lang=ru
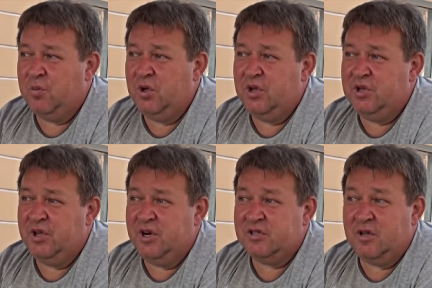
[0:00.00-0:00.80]
было
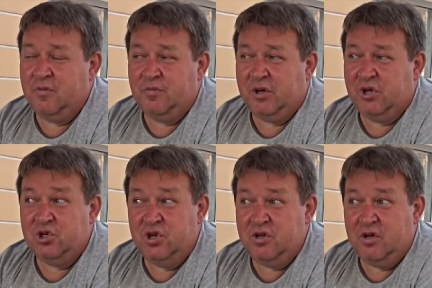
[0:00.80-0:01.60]
интересное
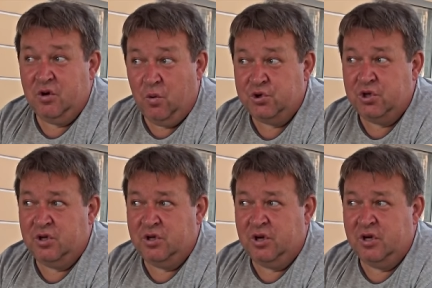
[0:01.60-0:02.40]
предложение, очень
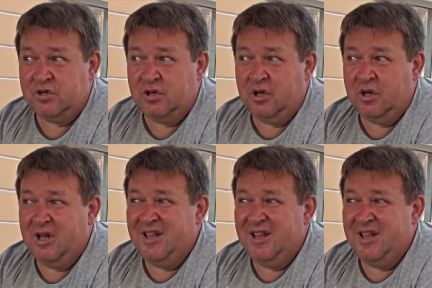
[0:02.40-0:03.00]
интересное.